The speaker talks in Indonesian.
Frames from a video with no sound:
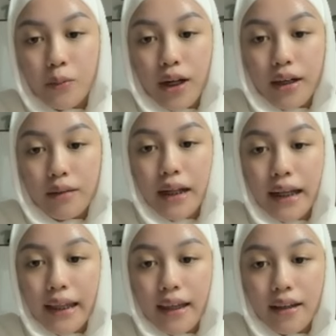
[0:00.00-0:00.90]
Bukan
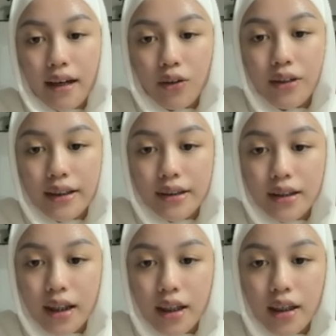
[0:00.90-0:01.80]
beli, aku
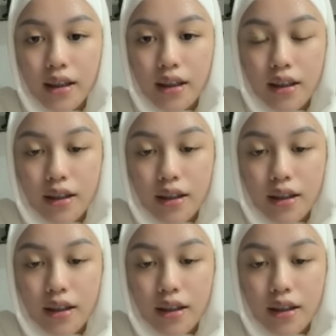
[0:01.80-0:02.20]
dikasih.